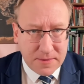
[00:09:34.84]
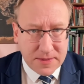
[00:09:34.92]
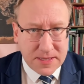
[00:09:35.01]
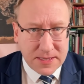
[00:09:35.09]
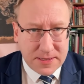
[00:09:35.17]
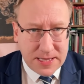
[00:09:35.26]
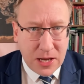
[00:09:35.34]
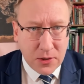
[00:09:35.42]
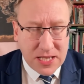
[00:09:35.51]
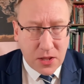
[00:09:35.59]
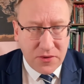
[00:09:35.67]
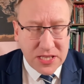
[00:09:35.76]
z tego
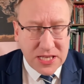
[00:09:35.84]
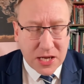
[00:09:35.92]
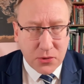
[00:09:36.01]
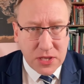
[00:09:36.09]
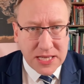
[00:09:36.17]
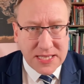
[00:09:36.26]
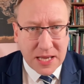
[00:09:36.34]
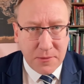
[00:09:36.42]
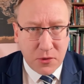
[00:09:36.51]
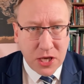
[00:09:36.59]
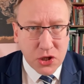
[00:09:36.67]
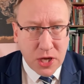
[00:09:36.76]
stanowiska, które
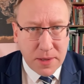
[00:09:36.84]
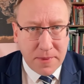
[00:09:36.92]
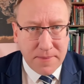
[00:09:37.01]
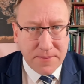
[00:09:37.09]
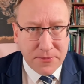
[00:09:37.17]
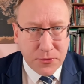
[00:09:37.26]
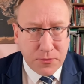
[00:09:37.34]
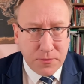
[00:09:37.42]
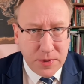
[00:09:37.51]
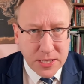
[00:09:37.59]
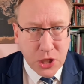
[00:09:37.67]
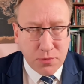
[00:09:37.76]
zajmuje, że
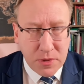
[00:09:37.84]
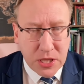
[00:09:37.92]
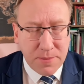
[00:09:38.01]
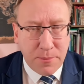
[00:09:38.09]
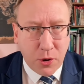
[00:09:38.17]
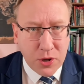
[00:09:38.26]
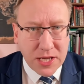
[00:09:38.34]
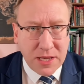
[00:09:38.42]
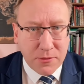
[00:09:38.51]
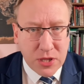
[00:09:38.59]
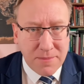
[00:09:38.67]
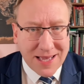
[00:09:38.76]
jesteśmy tym
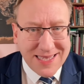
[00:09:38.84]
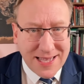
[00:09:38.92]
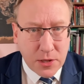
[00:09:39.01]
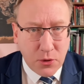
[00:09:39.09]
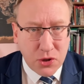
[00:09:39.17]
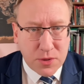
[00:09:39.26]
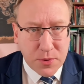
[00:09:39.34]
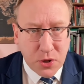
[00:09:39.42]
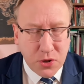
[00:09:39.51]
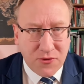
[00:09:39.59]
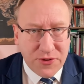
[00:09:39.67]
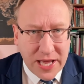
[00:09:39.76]
pokoleniem, które ma stanąć z
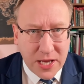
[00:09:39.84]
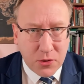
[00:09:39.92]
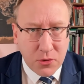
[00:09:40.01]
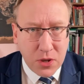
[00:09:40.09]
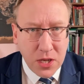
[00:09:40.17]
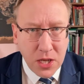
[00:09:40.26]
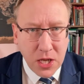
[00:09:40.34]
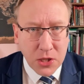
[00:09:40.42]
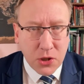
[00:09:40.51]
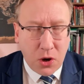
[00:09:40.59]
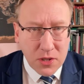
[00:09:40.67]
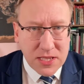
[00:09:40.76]
bronią w ręku
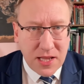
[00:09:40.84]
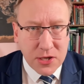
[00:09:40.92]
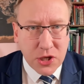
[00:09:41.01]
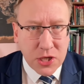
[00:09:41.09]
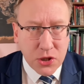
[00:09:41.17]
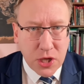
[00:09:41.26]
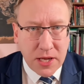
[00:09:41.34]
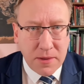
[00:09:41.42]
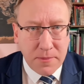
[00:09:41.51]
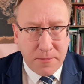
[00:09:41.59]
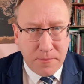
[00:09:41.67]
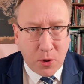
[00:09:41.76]
to oznacza,
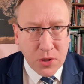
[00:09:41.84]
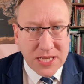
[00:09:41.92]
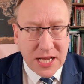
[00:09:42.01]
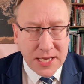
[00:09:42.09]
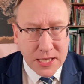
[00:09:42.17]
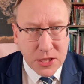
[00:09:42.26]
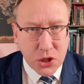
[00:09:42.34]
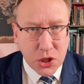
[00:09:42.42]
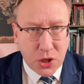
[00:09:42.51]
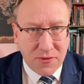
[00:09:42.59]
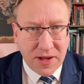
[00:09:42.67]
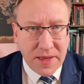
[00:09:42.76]
że Polska jest
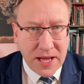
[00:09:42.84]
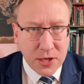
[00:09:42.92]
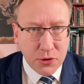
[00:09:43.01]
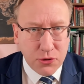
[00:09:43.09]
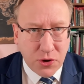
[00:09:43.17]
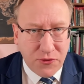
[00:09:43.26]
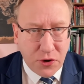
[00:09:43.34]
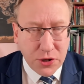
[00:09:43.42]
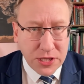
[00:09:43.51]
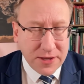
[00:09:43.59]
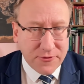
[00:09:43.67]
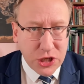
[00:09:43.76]
szykowana do
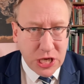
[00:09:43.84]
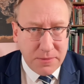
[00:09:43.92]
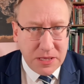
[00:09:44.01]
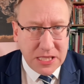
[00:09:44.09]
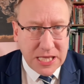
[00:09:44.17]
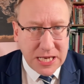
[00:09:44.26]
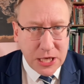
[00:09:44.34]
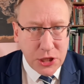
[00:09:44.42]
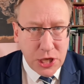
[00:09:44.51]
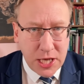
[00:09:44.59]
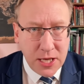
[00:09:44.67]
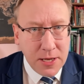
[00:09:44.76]
wojny. W czyim
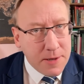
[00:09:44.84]
interesie?